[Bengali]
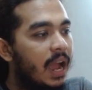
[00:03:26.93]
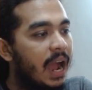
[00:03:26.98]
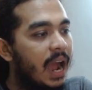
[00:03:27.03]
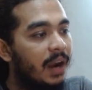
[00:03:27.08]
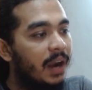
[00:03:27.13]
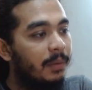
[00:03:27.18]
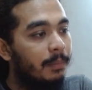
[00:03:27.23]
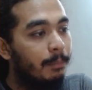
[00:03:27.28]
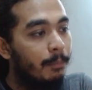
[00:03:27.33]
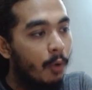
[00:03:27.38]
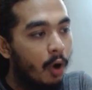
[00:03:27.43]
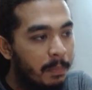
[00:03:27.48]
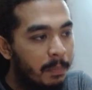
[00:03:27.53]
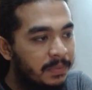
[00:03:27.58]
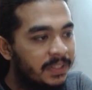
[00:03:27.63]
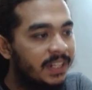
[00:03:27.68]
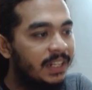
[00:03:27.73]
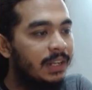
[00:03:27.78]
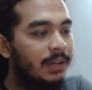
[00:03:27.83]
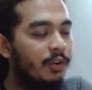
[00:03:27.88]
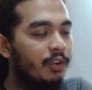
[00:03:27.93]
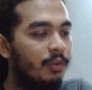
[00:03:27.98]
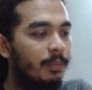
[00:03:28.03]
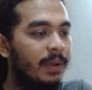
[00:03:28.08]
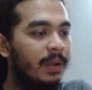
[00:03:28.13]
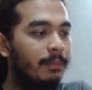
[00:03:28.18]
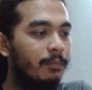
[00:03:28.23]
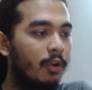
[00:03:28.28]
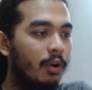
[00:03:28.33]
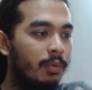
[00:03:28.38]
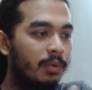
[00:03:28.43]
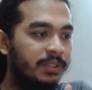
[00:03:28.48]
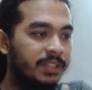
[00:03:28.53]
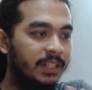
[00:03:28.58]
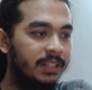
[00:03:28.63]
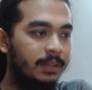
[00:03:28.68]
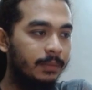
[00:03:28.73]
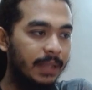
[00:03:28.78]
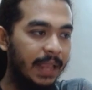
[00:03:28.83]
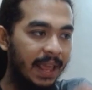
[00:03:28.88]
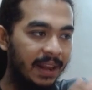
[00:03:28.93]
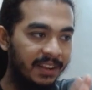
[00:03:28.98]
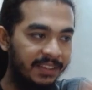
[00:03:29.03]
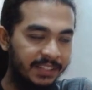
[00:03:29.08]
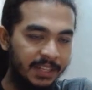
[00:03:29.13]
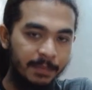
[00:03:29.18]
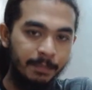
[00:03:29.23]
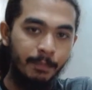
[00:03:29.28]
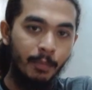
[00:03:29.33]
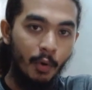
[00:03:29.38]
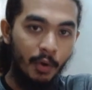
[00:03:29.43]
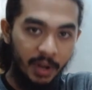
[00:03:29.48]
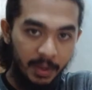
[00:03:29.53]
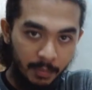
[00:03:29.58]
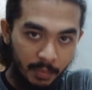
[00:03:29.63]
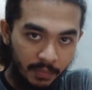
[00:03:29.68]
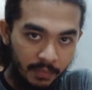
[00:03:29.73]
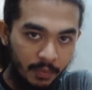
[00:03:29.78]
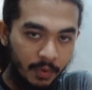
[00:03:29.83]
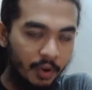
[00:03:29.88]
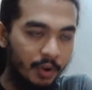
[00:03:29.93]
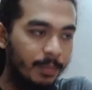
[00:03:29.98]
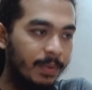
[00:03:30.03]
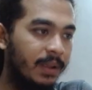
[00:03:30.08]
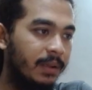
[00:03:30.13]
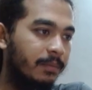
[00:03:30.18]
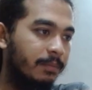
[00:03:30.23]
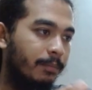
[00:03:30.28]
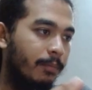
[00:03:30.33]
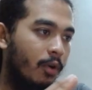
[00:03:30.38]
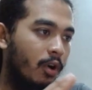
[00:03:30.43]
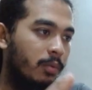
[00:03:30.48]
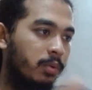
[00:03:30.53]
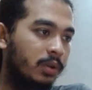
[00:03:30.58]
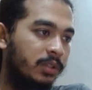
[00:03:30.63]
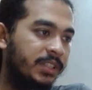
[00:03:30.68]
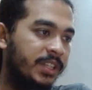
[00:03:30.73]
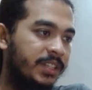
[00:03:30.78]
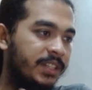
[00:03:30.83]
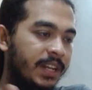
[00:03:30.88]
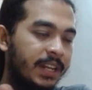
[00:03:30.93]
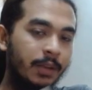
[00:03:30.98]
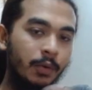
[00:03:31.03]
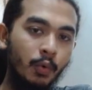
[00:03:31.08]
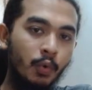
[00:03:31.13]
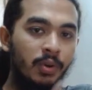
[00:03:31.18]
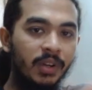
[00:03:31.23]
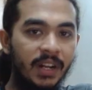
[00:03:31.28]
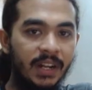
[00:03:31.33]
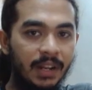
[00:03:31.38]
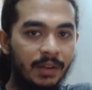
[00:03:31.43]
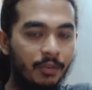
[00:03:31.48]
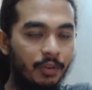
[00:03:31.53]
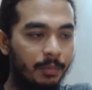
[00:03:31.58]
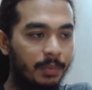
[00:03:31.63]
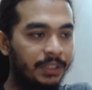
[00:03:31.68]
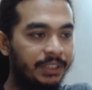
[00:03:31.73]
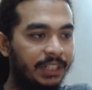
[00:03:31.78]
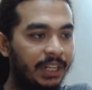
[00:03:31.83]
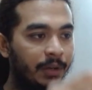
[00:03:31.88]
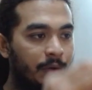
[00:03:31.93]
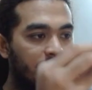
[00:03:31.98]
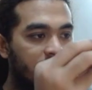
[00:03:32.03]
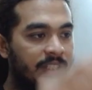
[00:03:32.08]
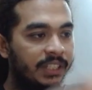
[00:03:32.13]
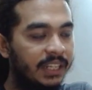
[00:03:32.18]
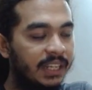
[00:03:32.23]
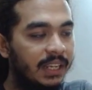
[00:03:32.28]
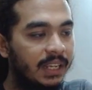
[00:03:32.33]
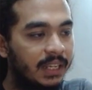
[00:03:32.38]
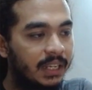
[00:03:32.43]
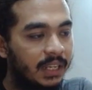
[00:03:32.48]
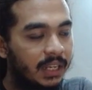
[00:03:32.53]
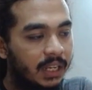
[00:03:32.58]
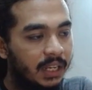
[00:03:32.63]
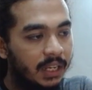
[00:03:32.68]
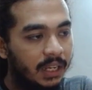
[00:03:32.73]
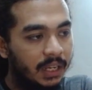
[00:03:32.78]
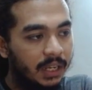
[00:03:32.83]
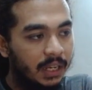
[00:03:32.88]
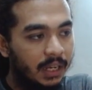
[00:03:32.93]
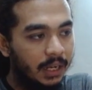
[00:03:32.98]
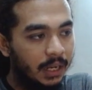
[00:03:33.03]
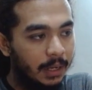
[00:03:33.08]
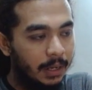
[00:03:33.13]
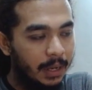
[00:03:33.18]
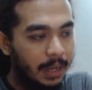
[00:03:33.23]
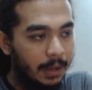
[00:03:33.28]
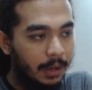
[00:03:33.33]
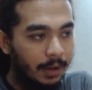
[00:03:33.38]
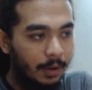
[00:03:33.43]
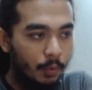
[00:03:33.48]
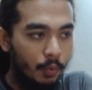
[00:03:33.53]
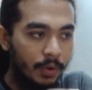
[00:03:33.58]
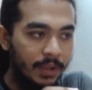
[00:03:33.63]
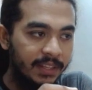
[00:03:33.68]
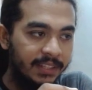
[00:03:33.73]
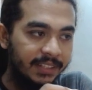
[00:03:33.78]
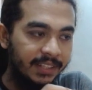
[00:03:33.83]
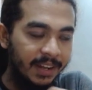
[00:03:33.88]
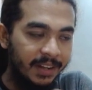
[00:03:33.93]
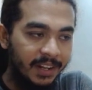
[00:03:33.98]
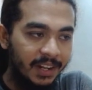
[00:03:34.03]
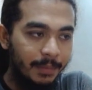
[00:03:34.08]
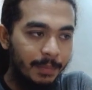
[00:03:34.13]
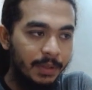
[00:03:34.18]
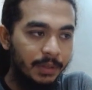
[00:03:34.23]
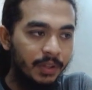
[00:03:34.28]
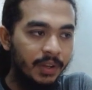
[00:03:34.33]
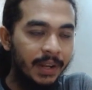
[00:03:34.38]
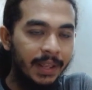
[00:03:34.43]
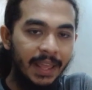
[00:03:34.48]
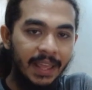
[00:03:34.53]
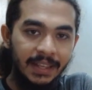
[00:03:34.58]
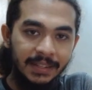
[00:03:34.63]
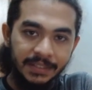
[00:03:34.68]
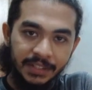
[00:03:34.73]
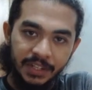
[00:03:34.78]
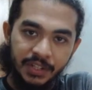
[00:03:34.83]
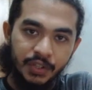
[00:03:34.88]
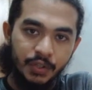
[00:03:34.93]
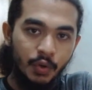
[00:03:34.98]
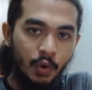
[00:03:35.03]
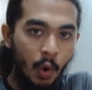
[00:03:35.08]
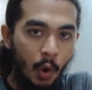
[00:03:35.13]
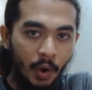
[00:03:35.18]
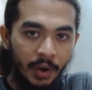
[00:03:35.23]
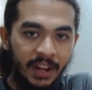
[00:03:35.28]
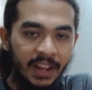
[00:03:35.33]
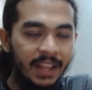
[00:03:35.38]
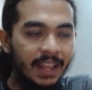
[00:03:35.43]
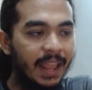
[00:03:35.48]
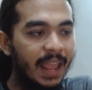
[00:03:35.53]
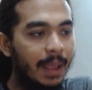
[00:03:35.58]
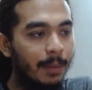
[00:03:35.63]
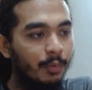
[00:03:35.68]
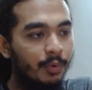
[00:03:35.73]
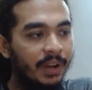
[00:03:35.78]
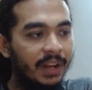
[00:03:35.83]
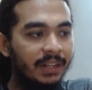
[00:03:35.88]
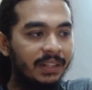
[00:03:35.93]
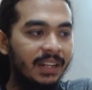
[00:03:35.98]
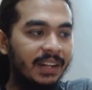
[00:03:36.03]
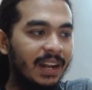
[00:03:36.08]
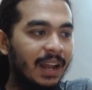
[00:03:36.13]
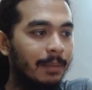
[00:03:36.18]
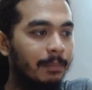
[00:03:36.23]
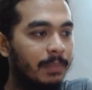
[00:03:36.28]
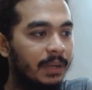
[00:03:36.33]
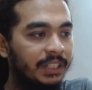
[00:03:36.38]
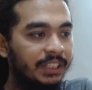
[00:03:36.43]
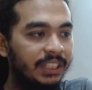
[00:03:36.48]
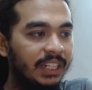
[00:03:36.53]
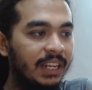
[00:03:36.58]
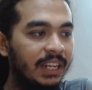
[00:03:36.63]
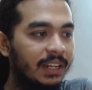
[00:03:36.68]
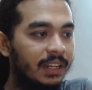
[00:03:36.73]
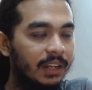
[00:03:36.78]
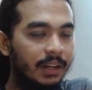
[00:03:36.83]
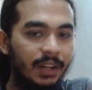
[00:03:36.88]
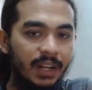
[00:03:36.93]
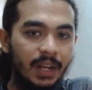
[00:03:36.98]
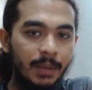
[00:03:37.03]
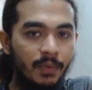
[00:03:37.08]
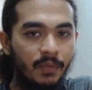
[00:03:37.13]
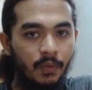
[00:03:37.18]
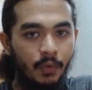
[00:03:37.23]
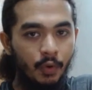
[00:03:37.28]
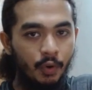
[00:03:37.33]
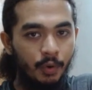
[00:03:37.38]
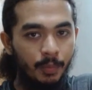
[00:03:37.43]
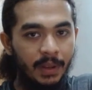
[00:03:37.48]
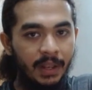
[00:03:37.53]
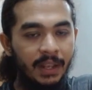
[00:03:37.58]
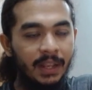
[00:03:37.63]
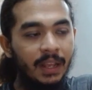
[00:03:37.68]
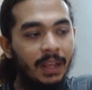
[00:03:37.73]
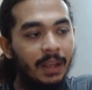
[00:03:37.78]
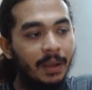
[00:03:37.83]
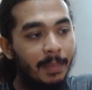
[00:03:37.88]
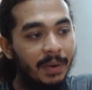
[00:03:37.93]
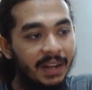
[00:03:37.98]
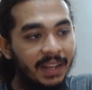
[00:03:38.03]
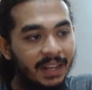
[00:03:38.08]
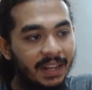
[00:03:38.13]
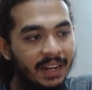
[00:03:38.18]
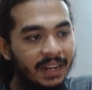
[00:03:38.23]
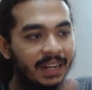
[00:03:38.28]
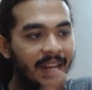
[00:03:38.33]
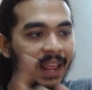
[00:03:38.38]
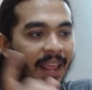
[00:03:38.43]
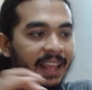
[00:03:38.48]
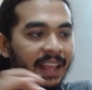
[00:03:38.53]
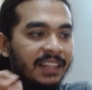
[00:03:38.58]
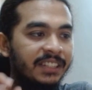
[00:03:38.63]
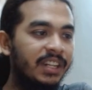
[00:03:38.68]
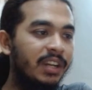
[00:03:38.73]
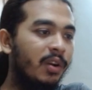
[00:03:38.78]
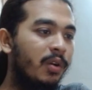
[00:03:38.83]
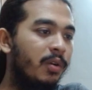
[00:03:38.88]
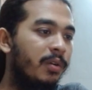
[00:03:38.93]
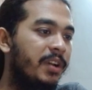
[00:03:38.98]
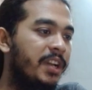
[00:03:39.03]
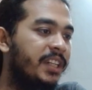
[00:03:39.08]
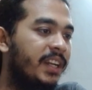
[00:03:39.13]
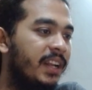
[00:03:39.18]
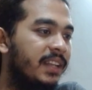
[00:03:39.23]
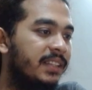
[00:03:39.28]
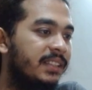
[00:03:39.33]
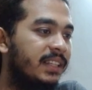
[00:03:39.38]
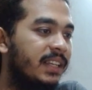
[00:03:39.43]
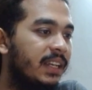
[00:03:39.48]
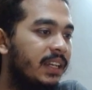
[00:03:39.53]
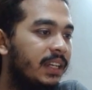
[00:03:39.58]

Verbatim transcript: আর বব যেটা করবে বব হচ্ছে অ্যালিসের পরে মুভ করবে বব হচ্ছে ঠিক উল্টাটা করবে সে হচ্ছে ওই সেটের ভিতরে এক্সিস্ট করে এমন একটা নাম্বার সে রিমুভ করবে বাট মানে এখানে একটা এক্সট্রা কন্ডিশন আছে